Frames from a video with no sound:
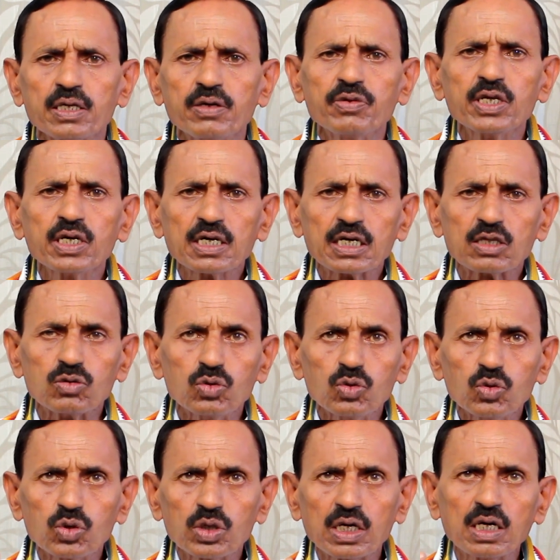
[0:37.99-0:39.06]
ఈ విధంగా
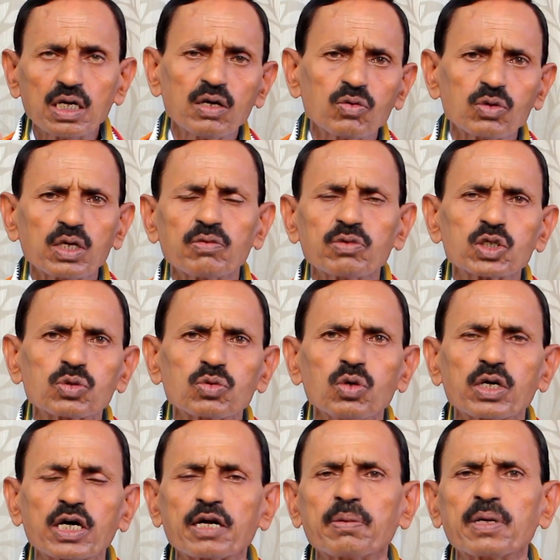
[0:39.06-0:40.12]
దూరంగా ఉన్న
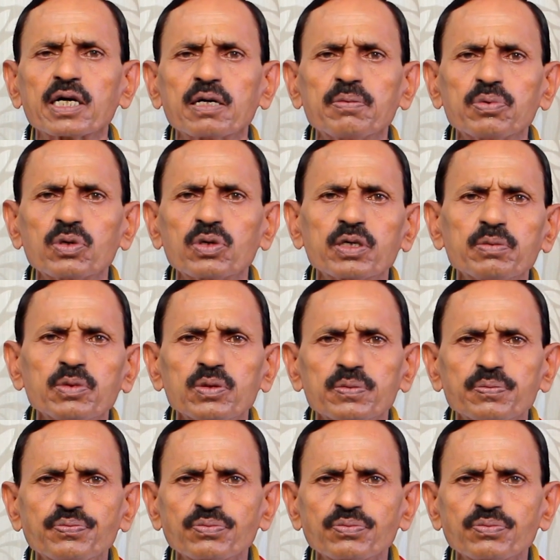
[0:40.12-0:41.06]
వస్తువులు కనబడకపోవడము